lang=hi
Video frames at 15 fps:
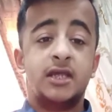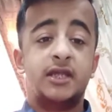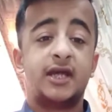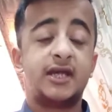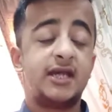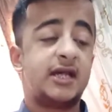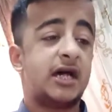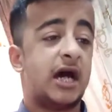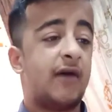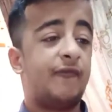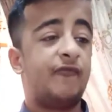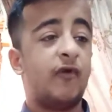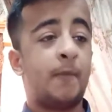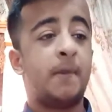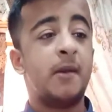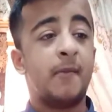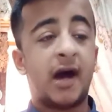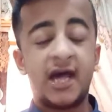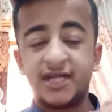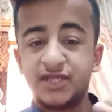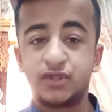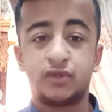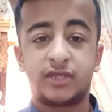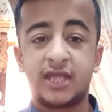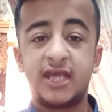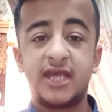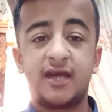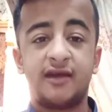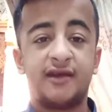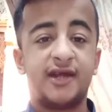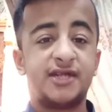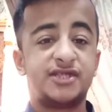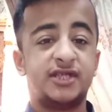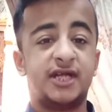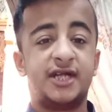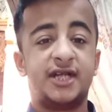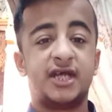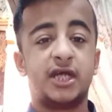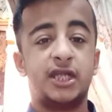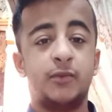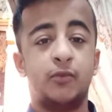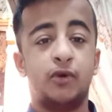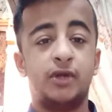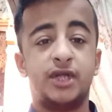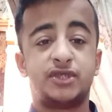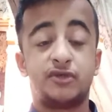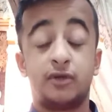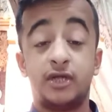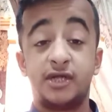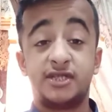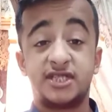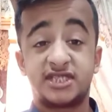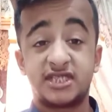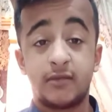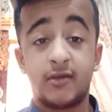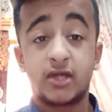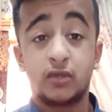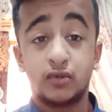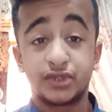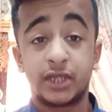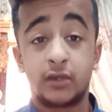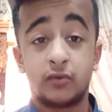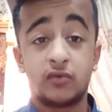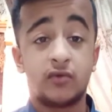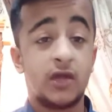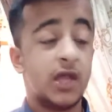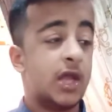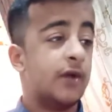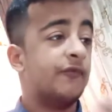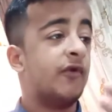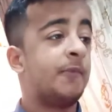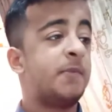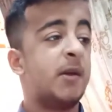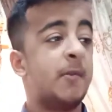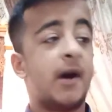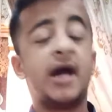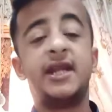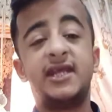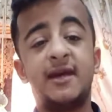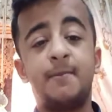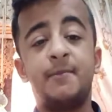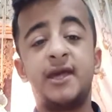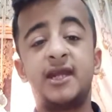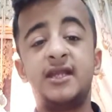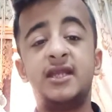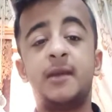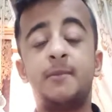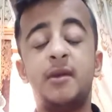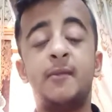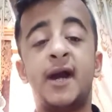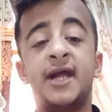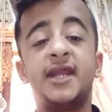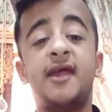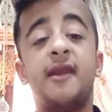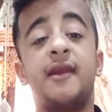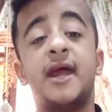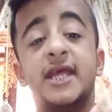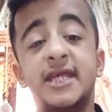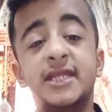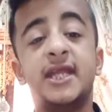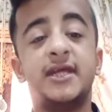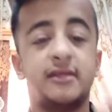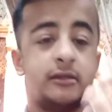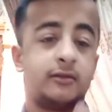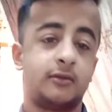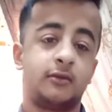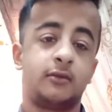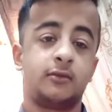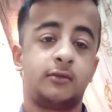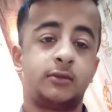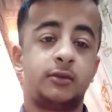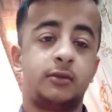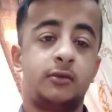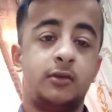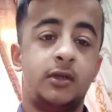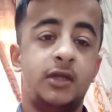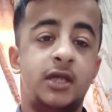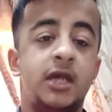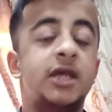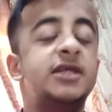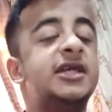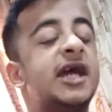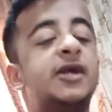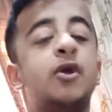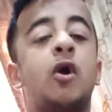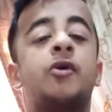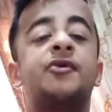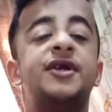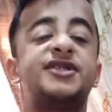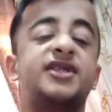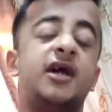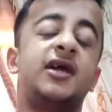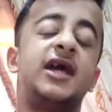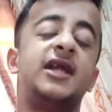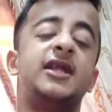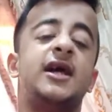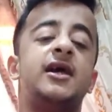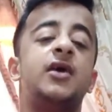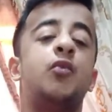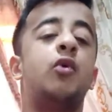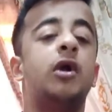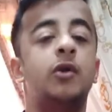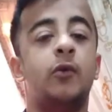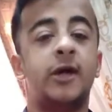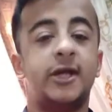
देखें अब वो बीमारी जो थी एक रेयर जेनेटिकली बोन डिसऑर्डर जिससे मैं गुजरा हूँ वो बीमारी अब मेरे लिए बीमारी रही नहीं ये डॉक्टर्स का कहना है वर्ल्ड